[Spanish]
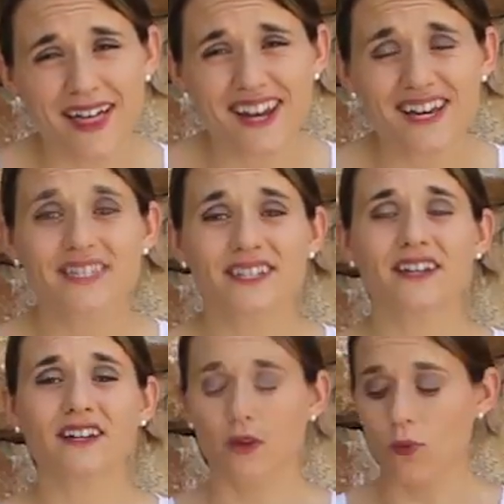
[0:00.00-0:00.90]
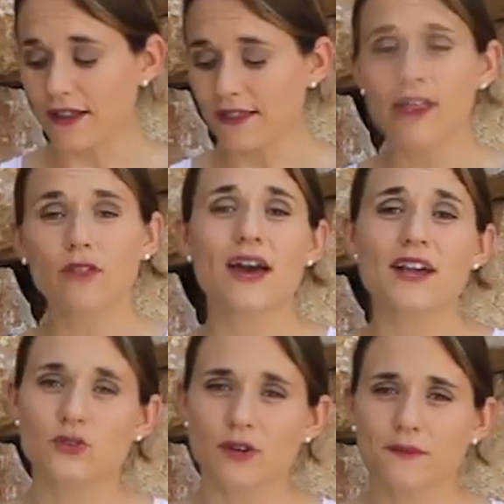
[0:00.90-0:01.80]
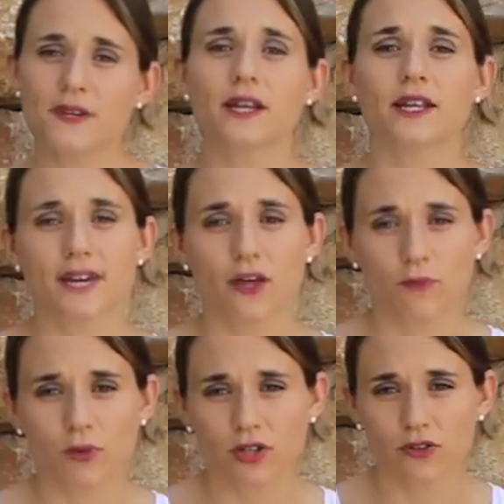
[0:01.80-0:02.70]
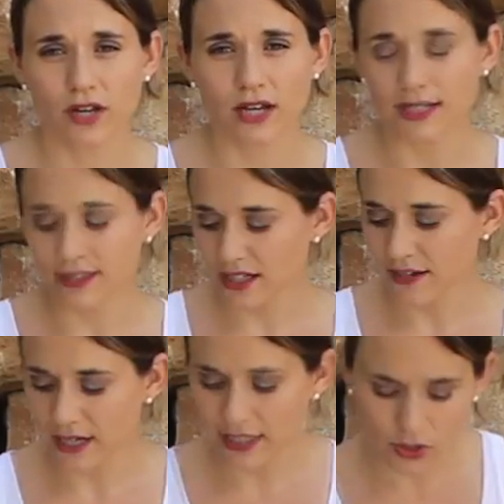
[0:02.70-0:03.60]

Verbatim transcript: de leche que he guardado, la he hecho hervir y le he echado un poquito de gelatina, ¿vale?